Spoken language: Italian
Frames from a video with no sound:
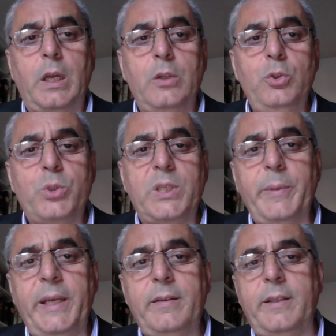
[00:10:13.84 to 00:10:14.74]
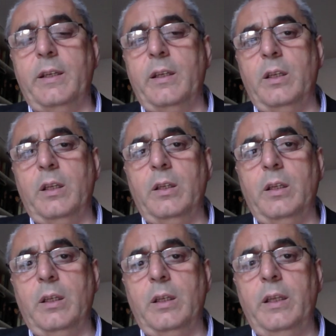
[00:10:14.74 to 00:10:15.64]
giustamente
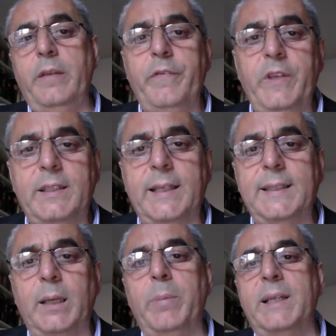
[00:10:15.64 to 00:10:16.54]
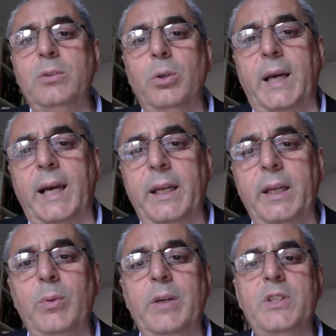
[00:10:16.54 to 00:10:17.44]
invita ad abbandonare
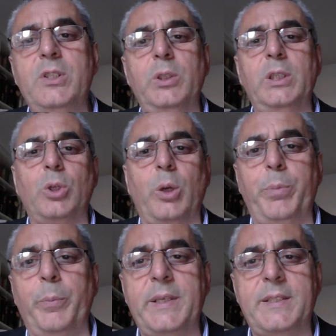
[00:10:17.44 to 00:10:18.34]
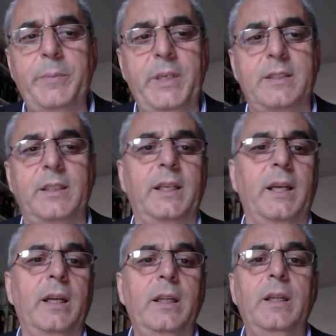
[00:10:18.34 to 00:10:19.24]
una visione troppo
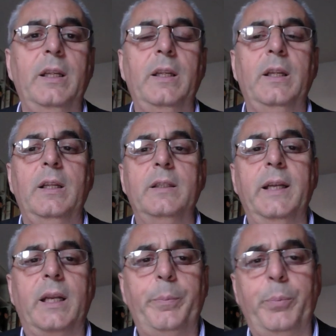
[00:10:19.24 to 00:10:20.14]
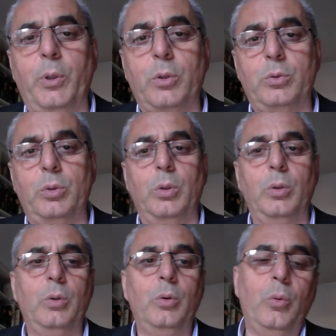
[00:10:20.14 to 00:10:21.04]
pessimistica del
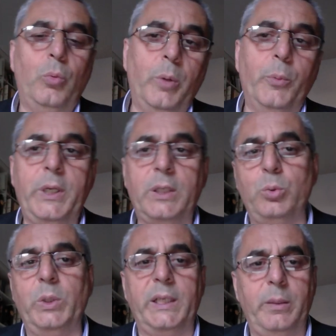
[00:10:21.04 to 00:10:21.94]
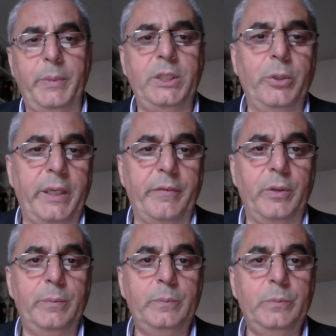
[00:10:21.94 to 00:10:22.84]
rapporto uomo-natura nel
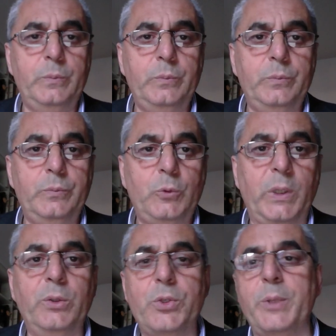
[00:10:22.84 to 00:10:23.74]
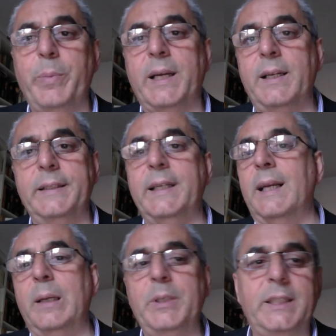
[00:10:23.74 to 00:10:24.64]
Medioevo, quando si parla di
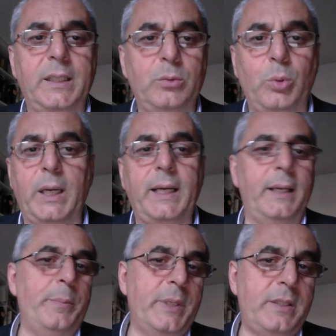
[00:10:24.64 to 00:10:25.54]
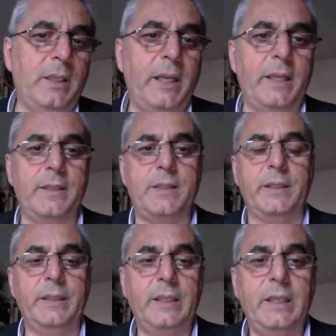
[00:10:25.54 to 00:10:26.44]
calamità naturali, pestilenze.